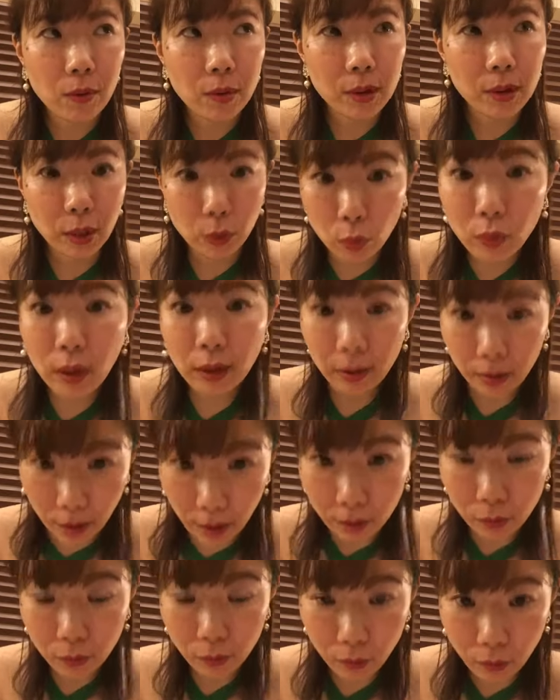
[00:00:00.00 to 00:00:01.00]
じゃあどうだった
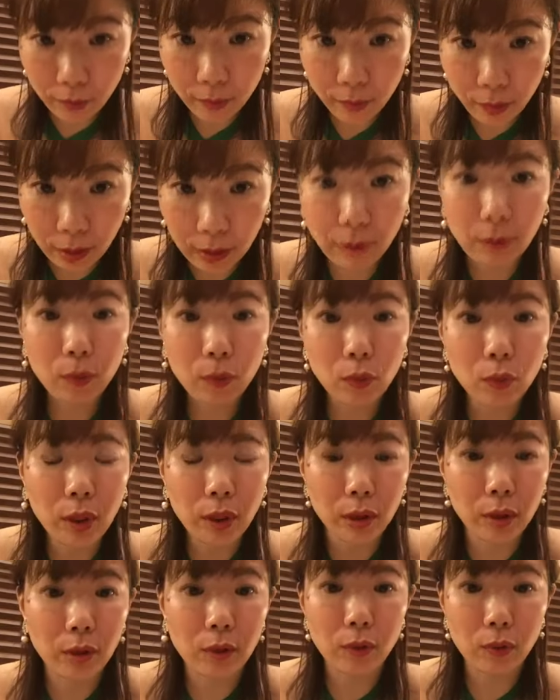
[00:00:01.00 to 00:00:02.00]
かその方はどうだっ
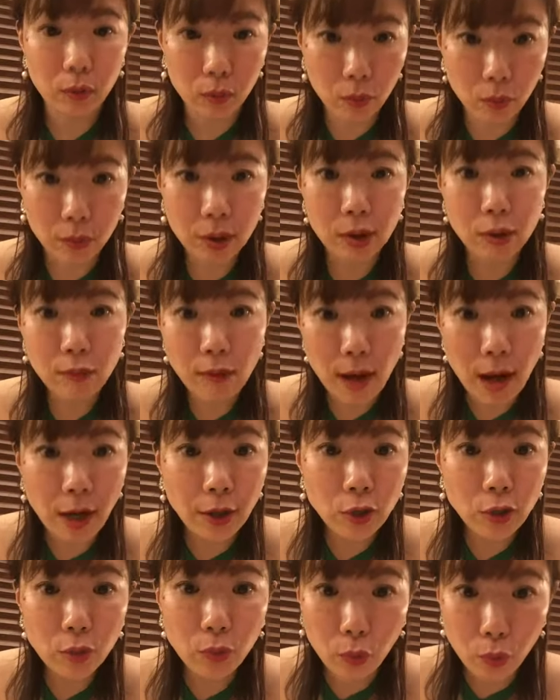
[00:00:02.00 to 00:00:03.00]
たかっていうと実は
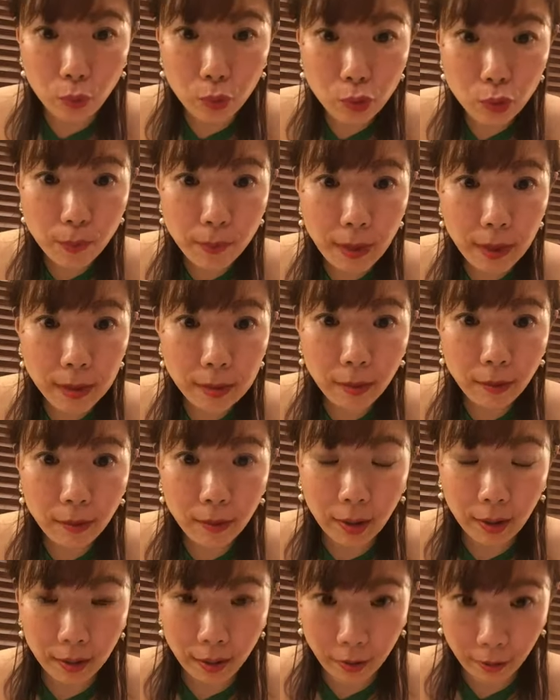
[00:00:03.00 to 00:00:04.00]
相性40%
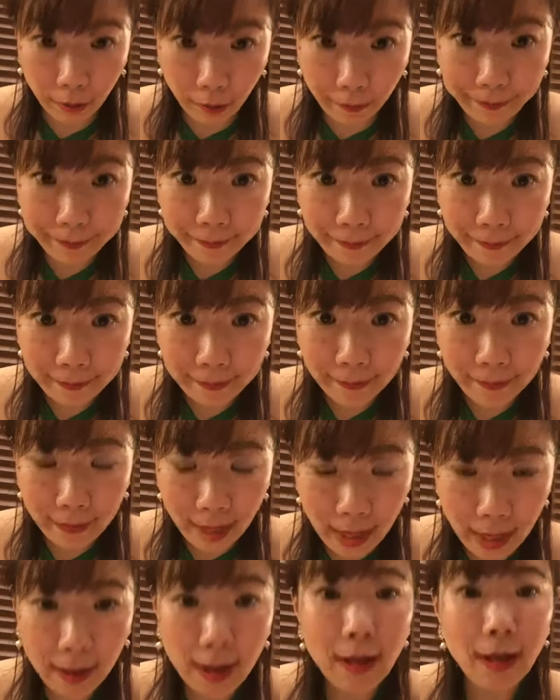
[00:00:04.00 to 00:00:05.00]
だったんだよ
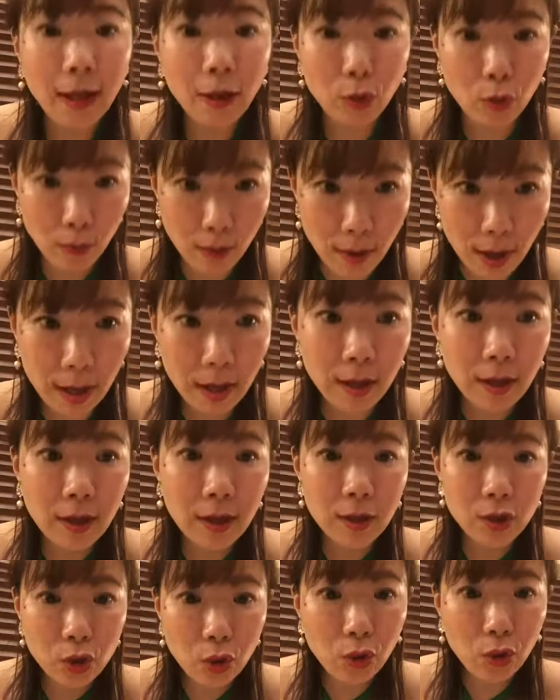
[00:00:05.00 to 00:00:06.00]
で彼とは
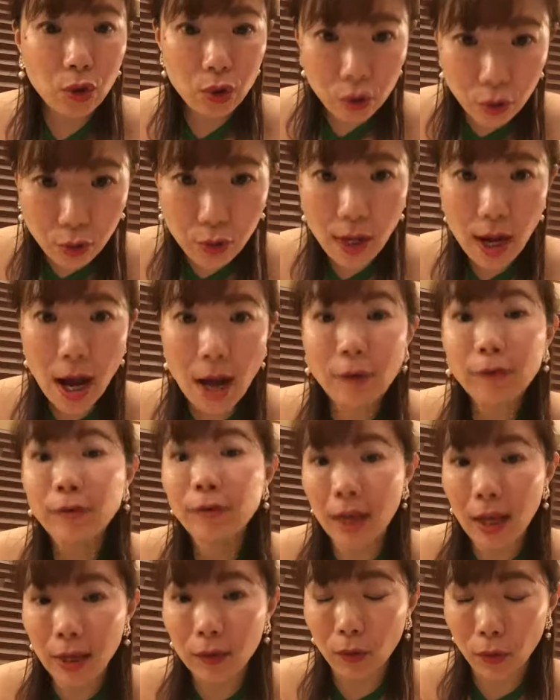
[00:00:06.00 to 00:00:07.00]
ちょいちょい会う
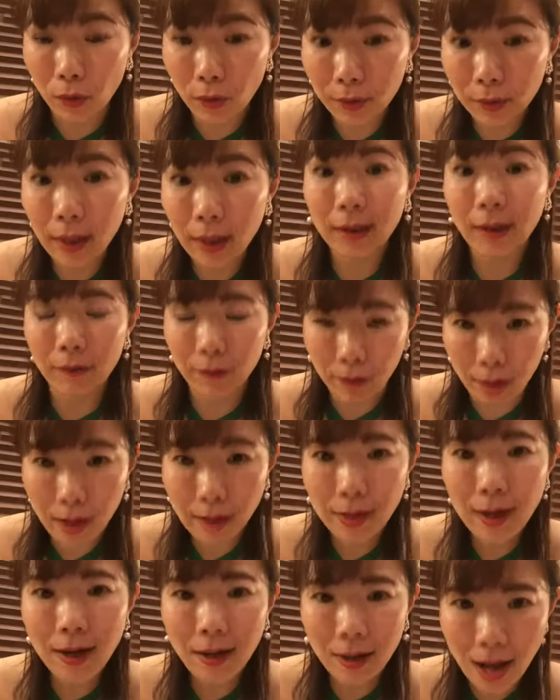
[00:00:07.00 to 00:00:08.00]
程度だったのね
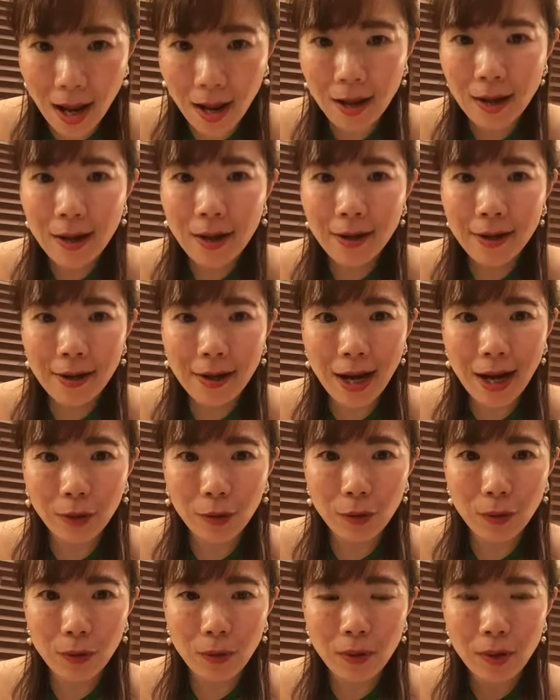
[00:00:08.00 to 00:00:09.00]
だからあ
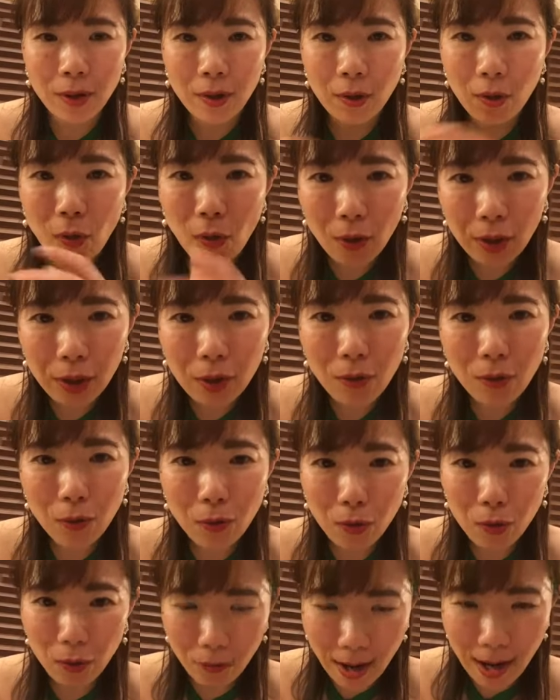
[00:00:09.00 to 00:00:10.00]
の恋
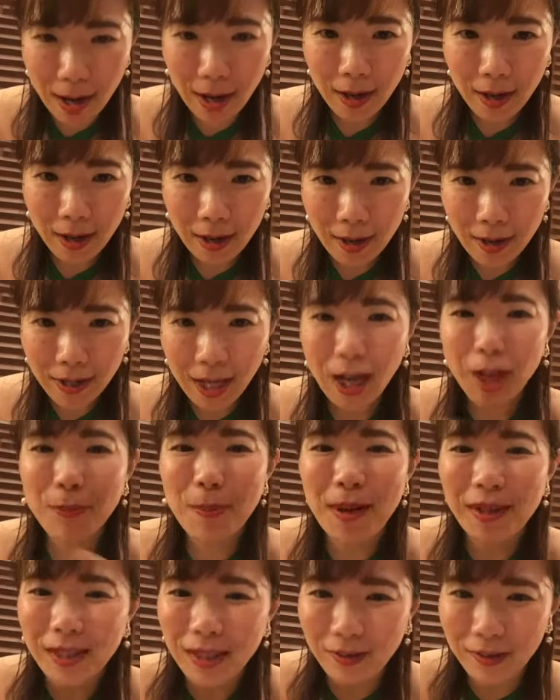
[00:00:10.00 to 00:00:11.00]
心は
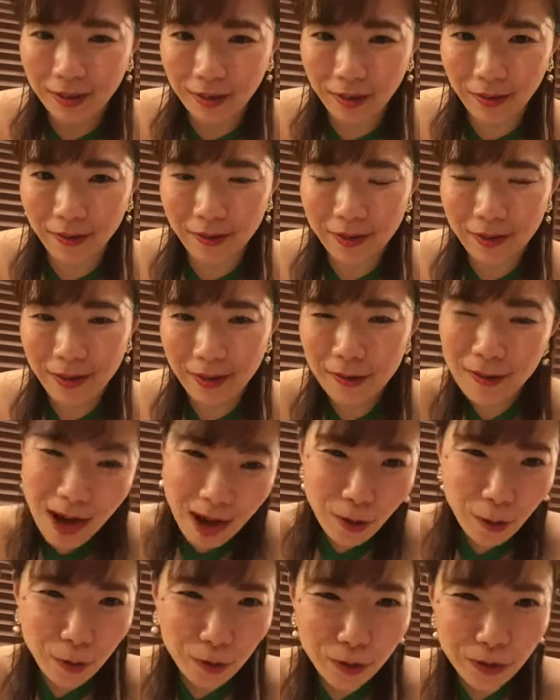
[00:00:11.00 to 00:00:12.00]
100%だったのうわ
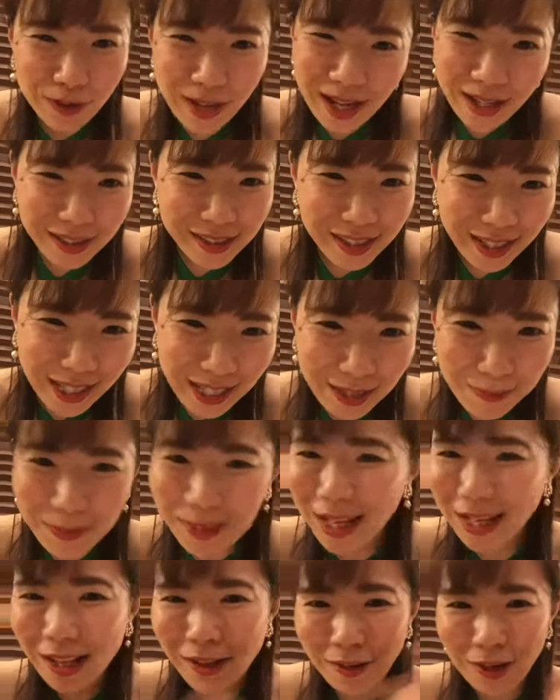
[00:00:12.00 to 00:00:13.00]
この人なんか素敵み
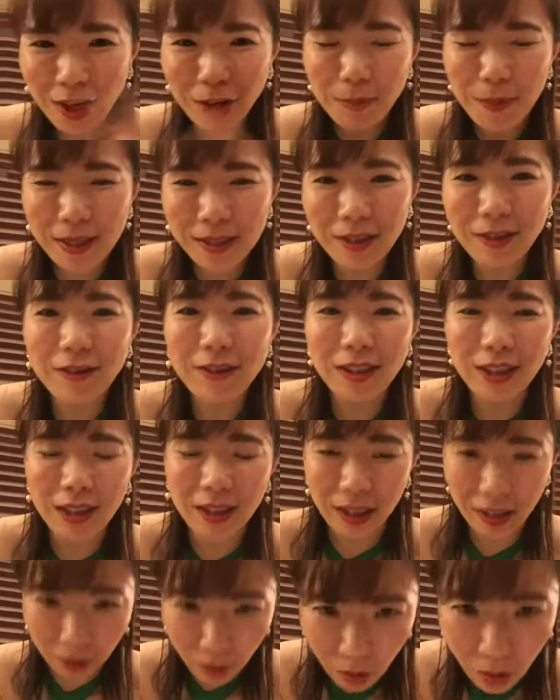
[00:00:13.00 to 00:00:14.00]
たいな100%だったん
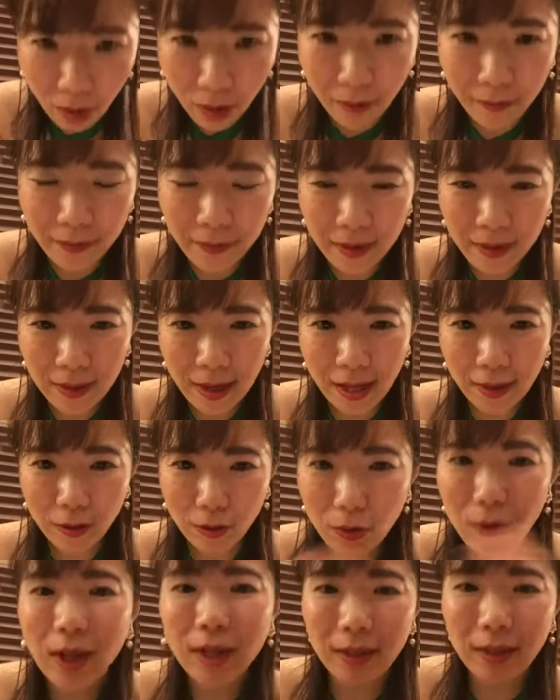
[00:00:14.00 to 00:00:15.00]
だけどあの
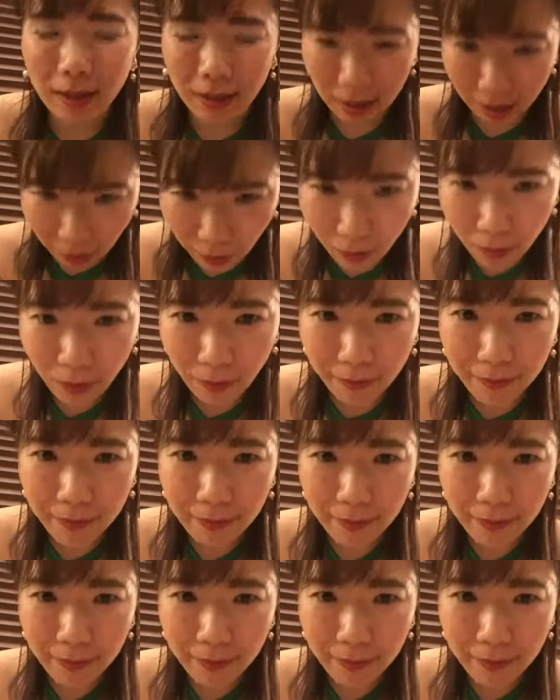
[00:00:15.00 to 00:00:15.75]
良かったんだけど